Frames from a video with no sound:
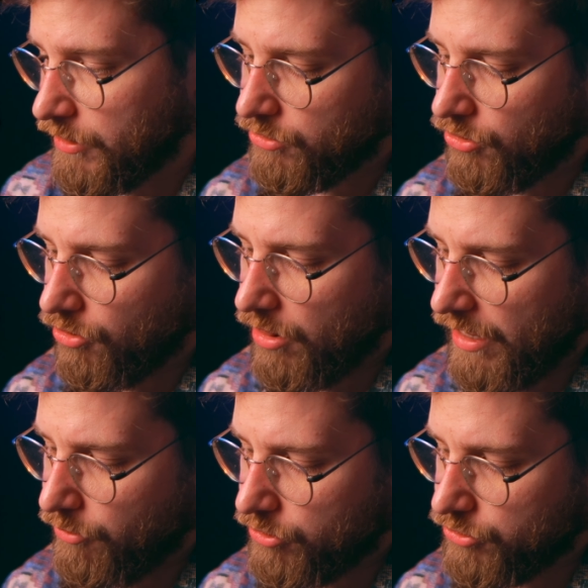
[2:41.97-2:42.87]
No to
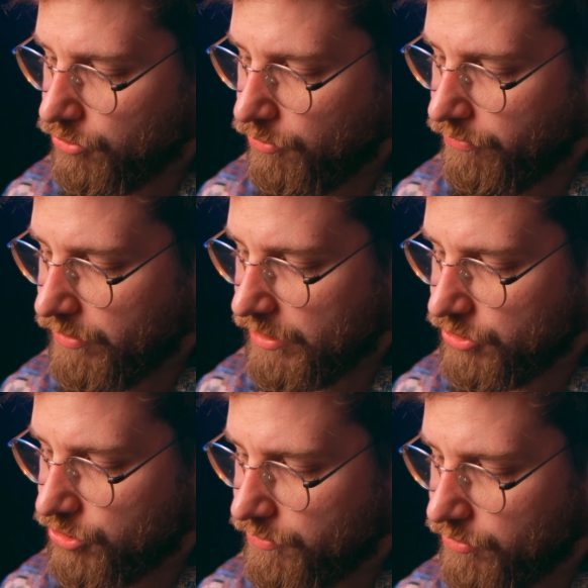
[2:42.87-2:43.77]
odległość równa
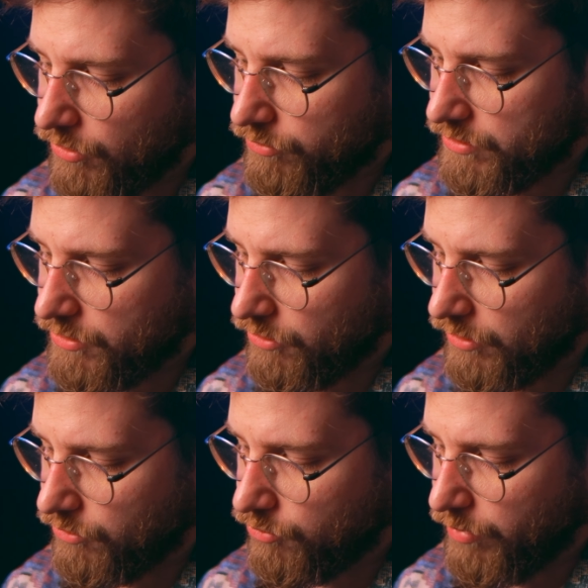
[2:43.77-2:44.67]
3 w tą
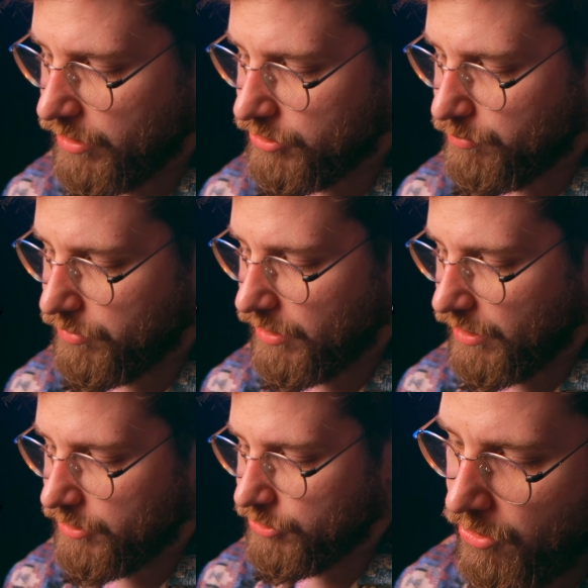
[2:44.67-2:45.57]
stronę, tu będzie
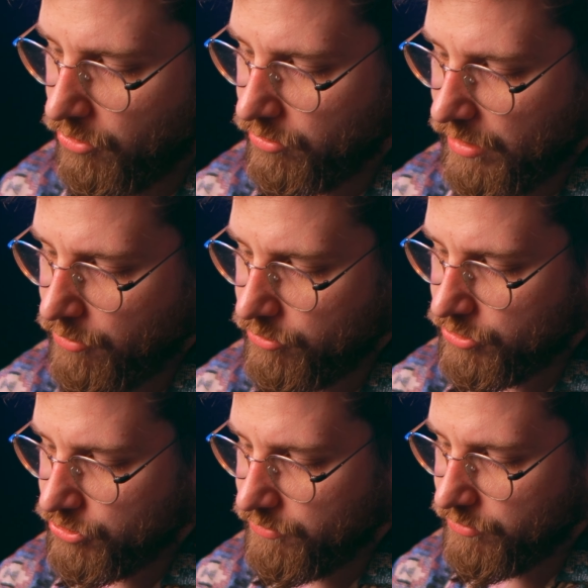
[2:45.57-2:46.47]
5, odległość
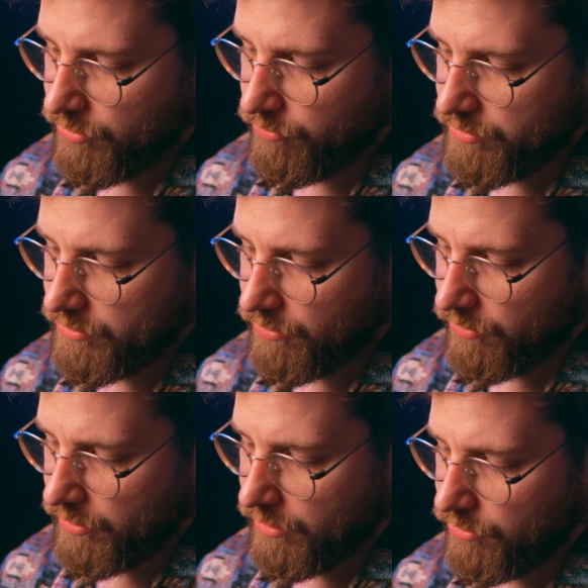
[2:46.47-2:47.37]
3 w tą
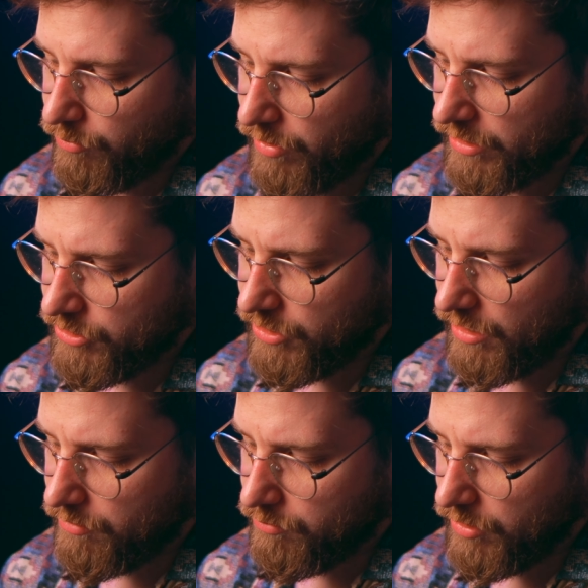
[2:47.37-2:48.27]
stronę to
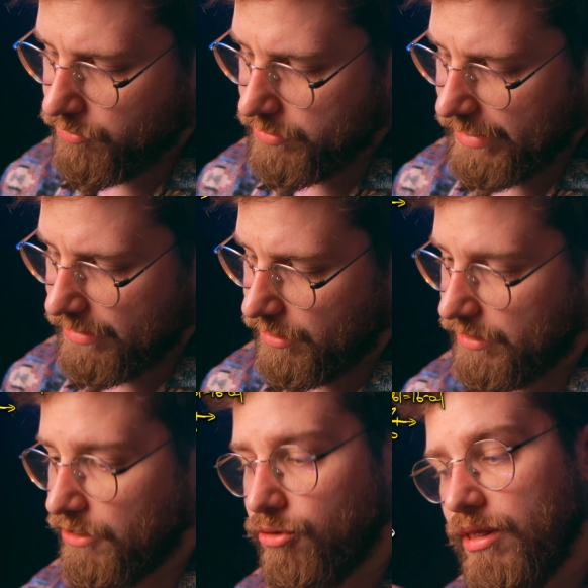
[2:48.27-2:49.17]
będzie minus 1
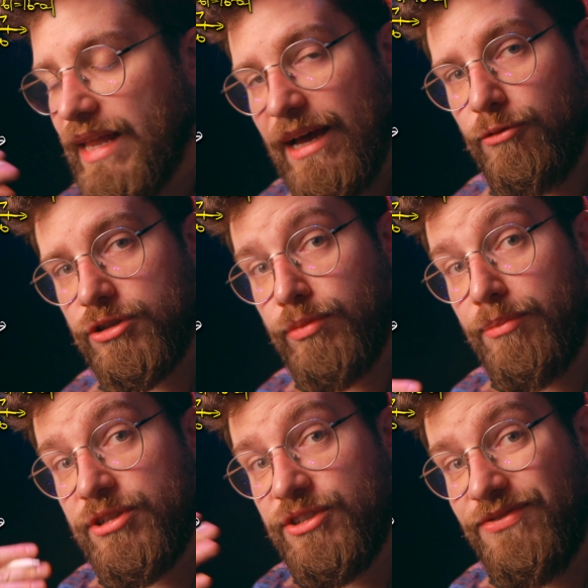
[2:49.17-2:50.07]
i odległość ma
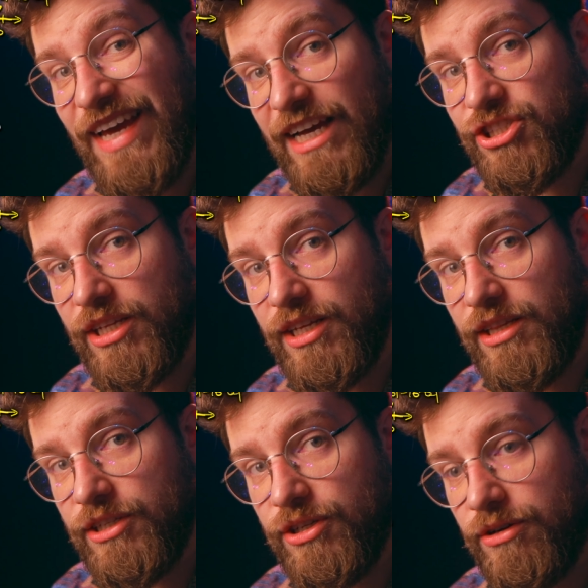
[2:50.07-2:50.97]
być większa tych
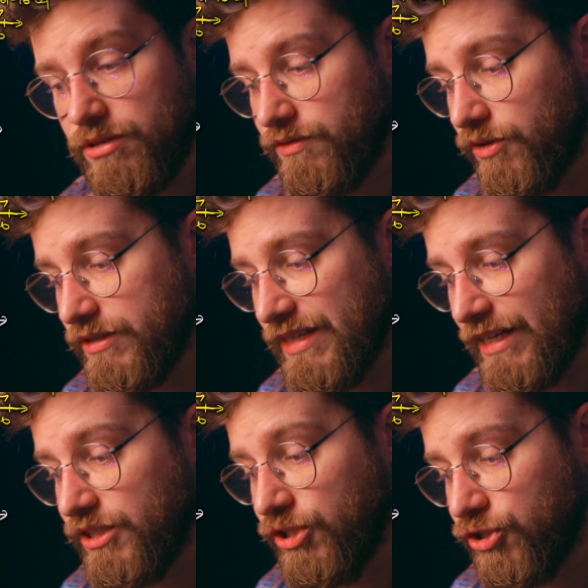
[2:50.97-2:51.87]
naszych
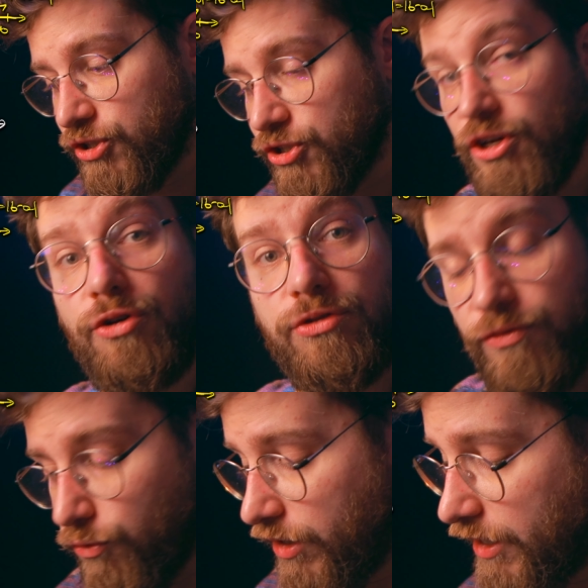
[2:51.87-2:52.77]
rozwiązań niż 3 od
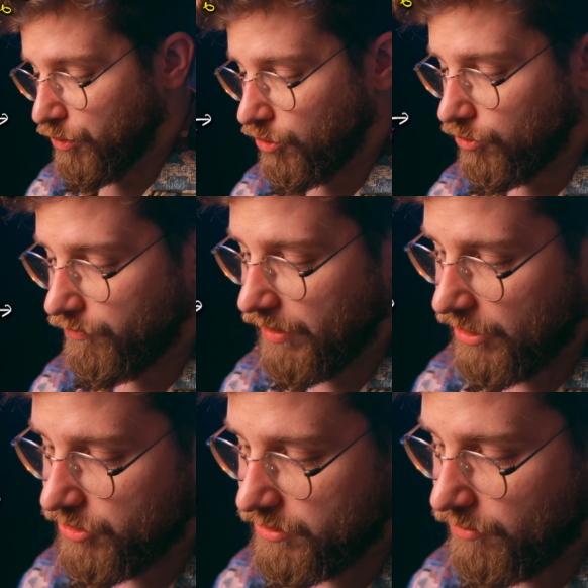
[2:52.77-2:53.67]
dwójki. No to
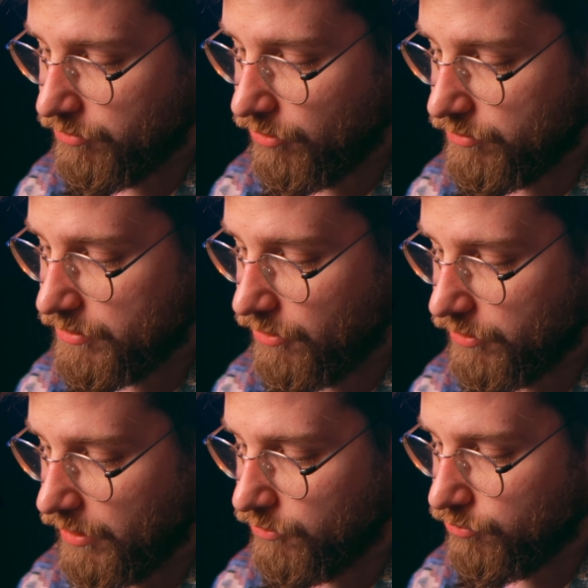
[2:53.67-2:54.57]
większe są w tą
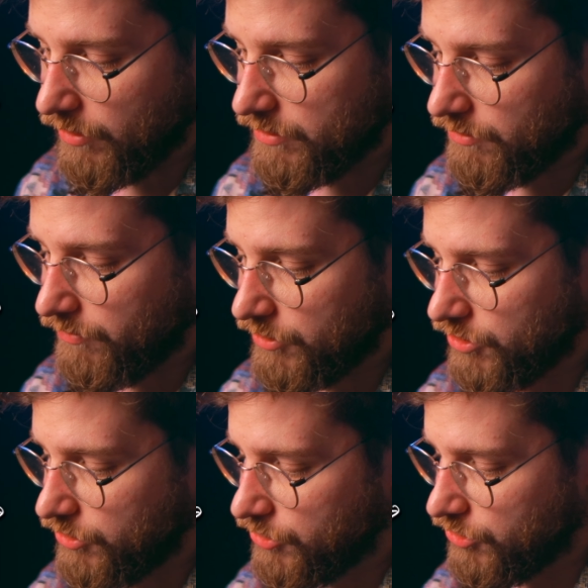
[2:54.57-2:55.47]
stronę, tutaj są
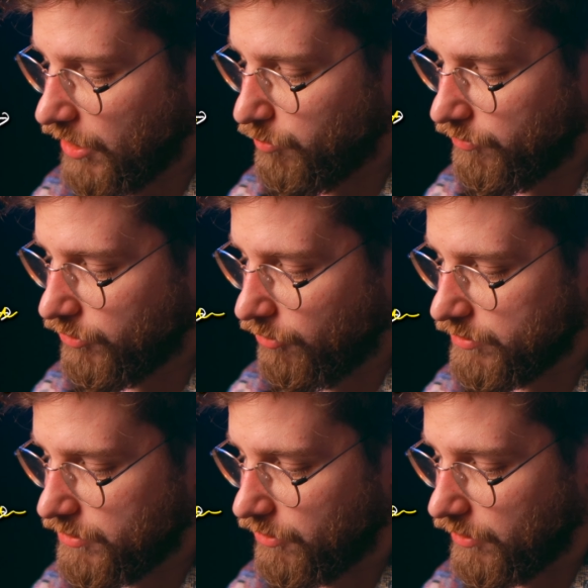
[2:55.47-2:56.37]
większe niż 3 albo w tą
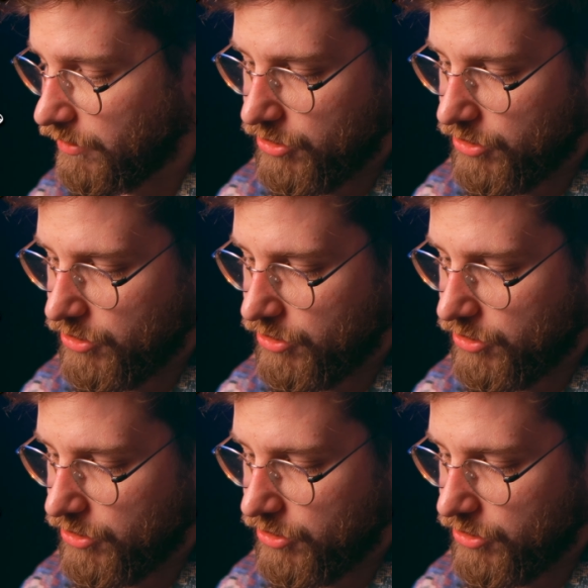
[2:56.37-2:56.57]
stronę.